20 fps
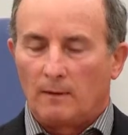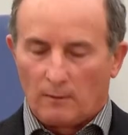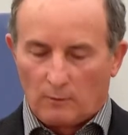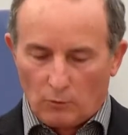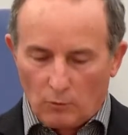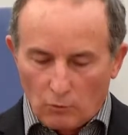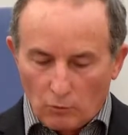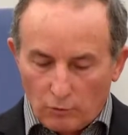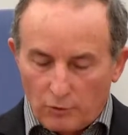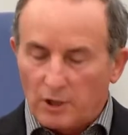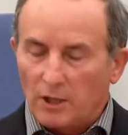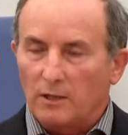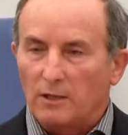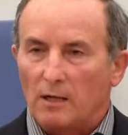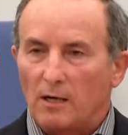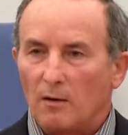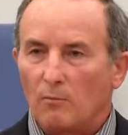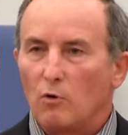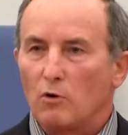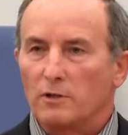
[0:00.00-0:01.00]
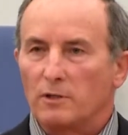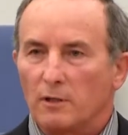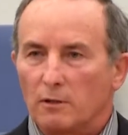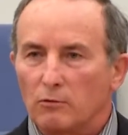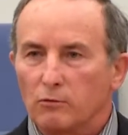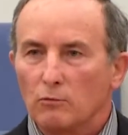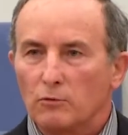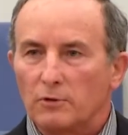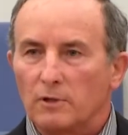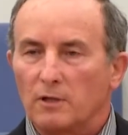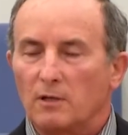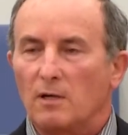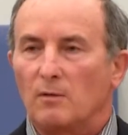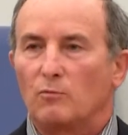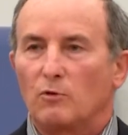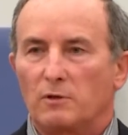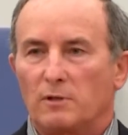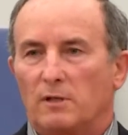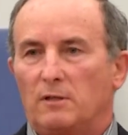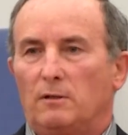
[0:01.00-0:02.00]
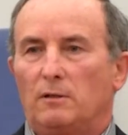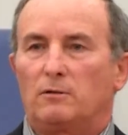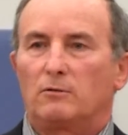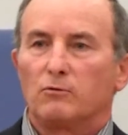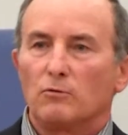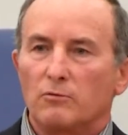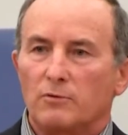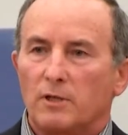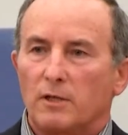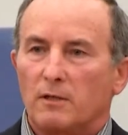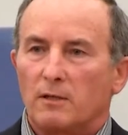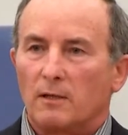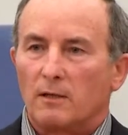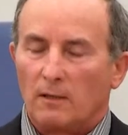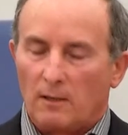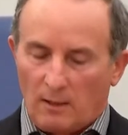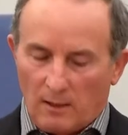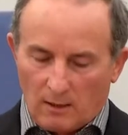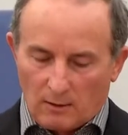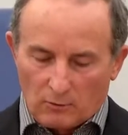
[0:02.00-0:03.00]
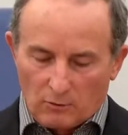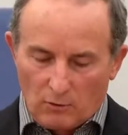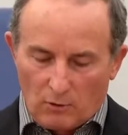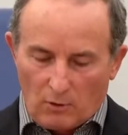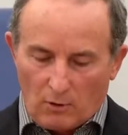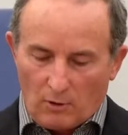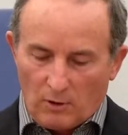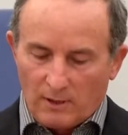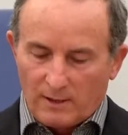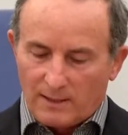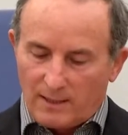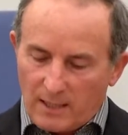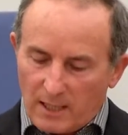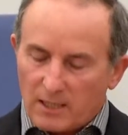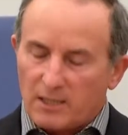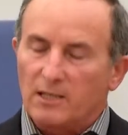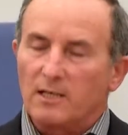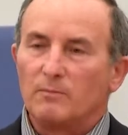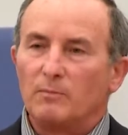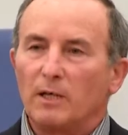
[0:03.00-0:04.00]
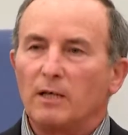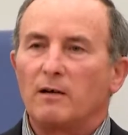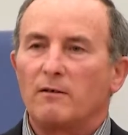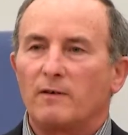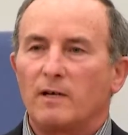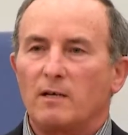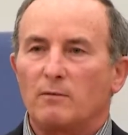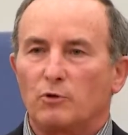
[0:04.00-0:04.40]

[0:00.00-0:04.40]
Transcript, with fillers: Ну, учителя можно слушать, а можно не слушать. Но если мы говорим,